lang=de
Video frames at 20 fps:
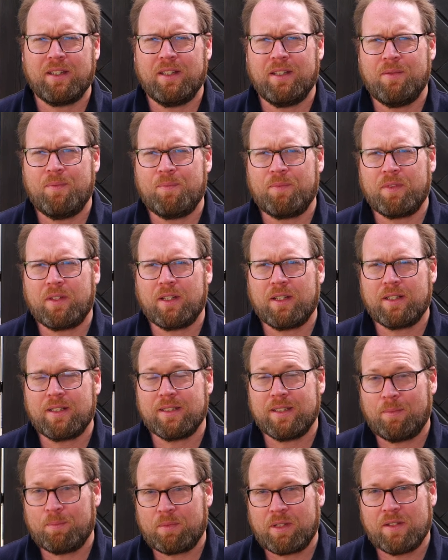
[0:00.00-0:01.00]
ähm, ein
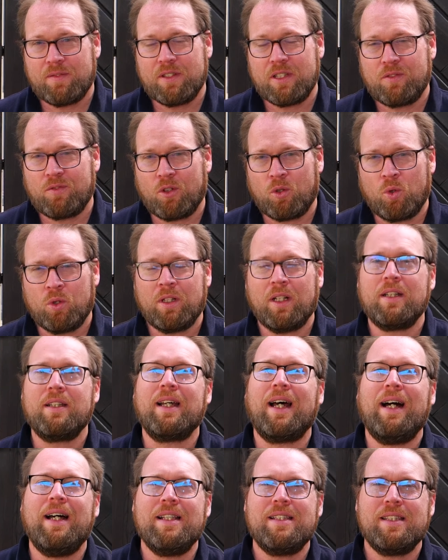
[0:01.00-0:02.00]
Gesamtgewicht von
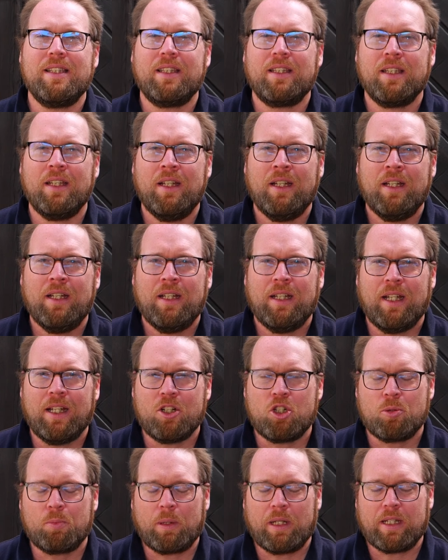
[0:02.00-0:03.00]
130
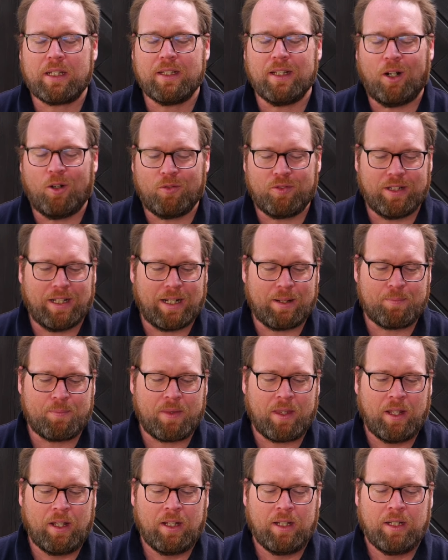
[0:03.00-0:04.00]
entsprechend aufladen.
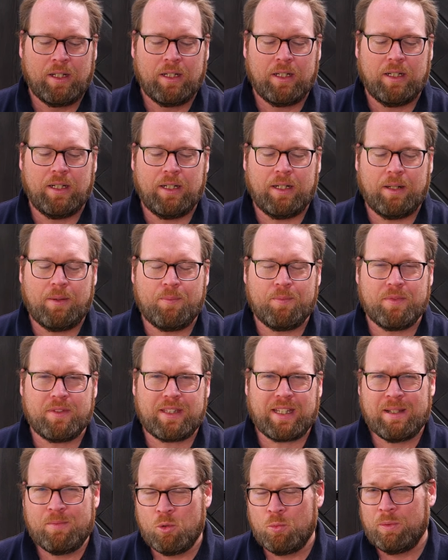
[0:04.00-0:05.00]
Ähm,
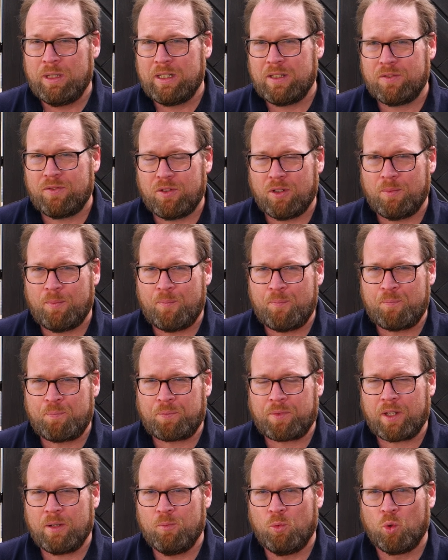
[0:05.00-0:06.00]
Drehmoment
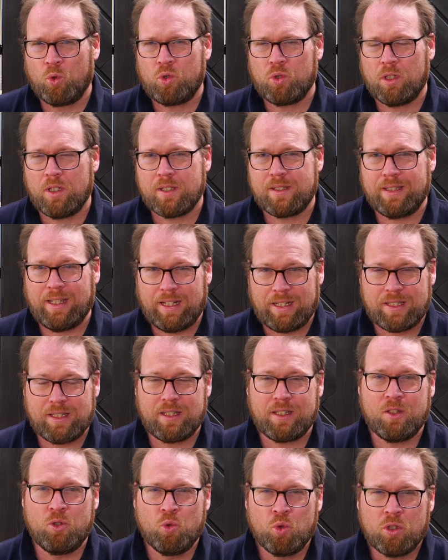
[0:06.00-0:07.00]
vom Motor ist
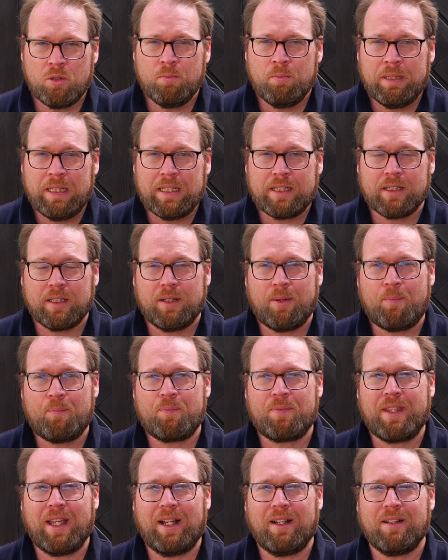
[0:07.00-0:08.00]
60 Newtonmeter.
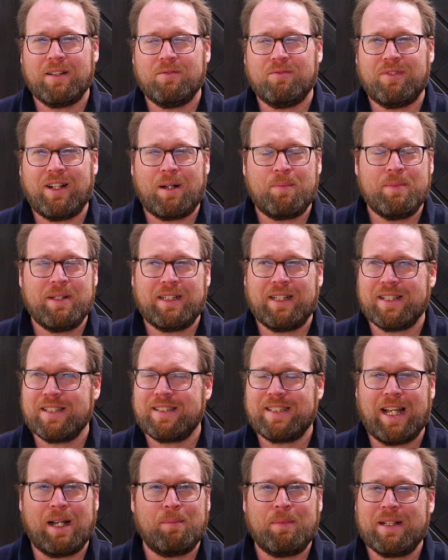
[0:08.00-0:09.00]
Da war mir
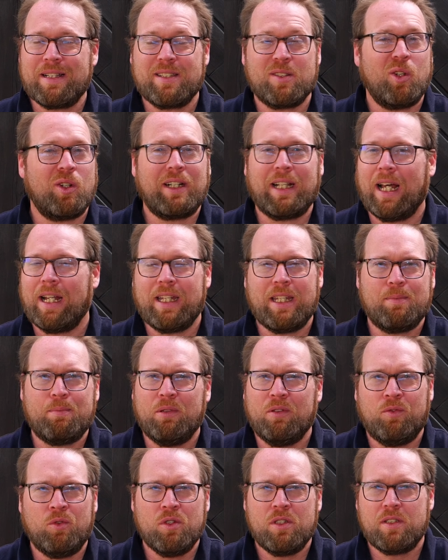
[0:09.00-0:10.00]
das damals noch gar nicht
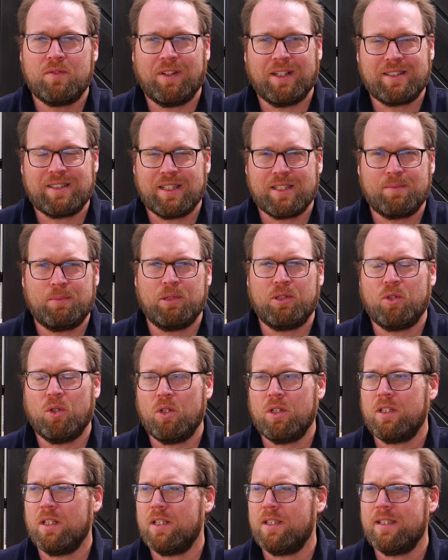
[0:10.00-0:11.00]
bewusst, was das
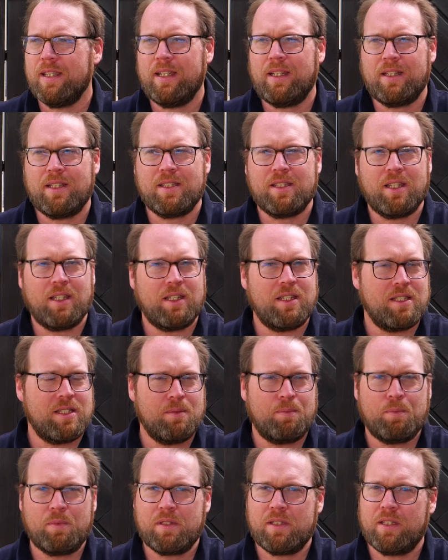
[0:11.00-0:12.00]
bedeutet. 60,
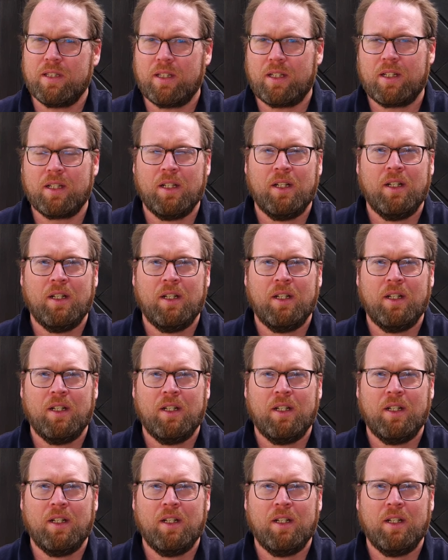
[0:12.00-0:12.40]
70,